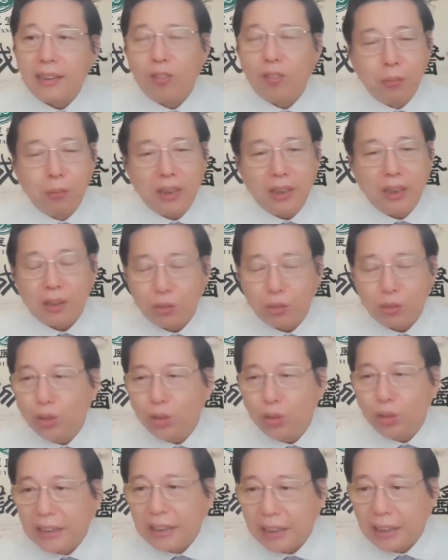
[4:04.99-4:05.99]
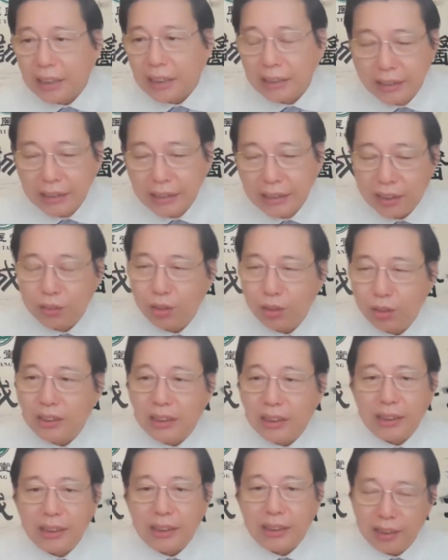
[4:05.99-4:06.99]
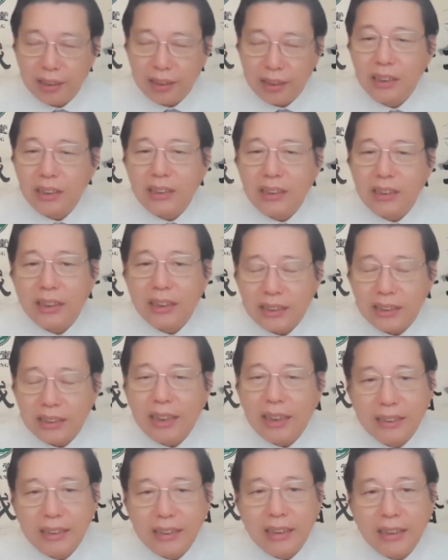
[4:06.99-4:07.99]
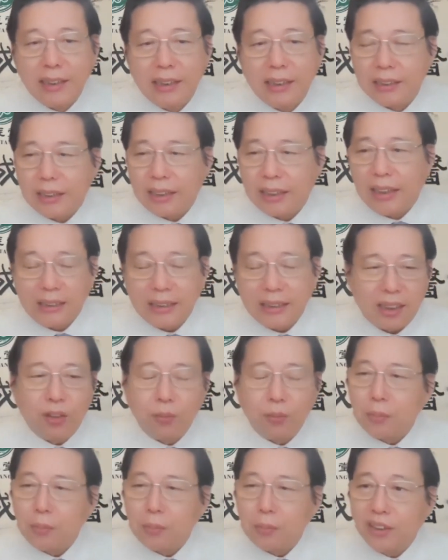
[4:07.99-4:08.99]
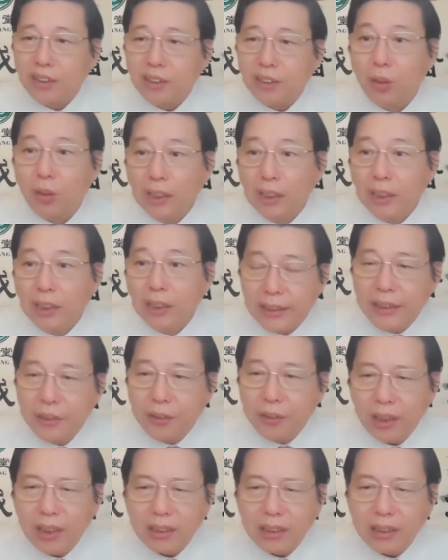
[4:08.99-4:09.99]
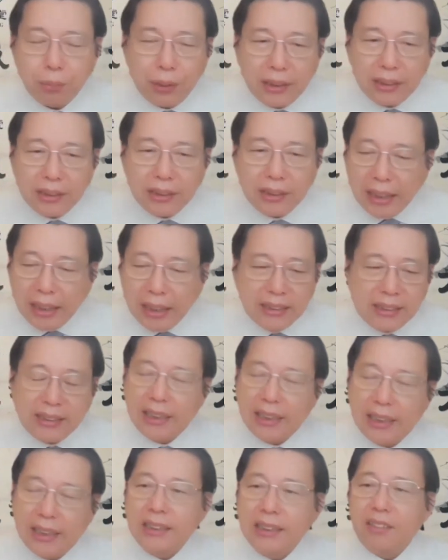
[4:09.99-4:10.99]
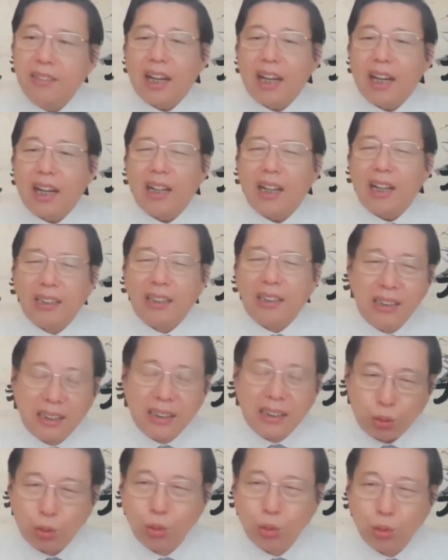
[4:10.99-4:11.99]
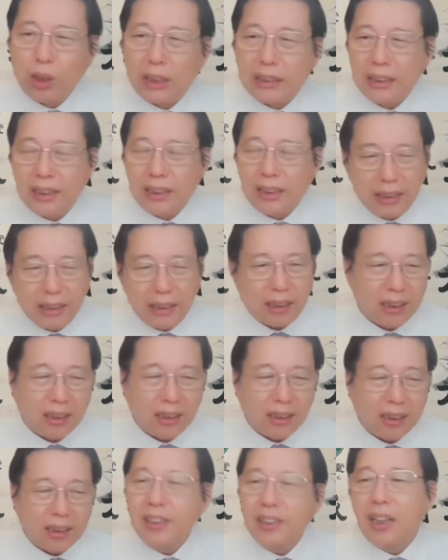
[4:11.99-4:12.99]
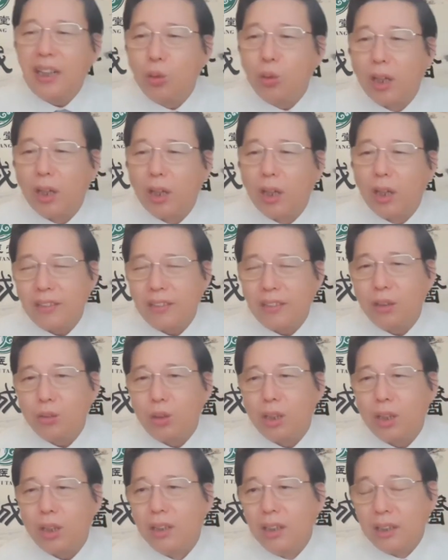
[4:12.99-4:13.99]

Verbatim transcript: 我们也做过几例啊，也做过几例，也有一些经验积累，将来以后慢慢交流这一块呢，特别是男性前列腺肥大呀、手术啊这类的，那就非常多啊，非常多。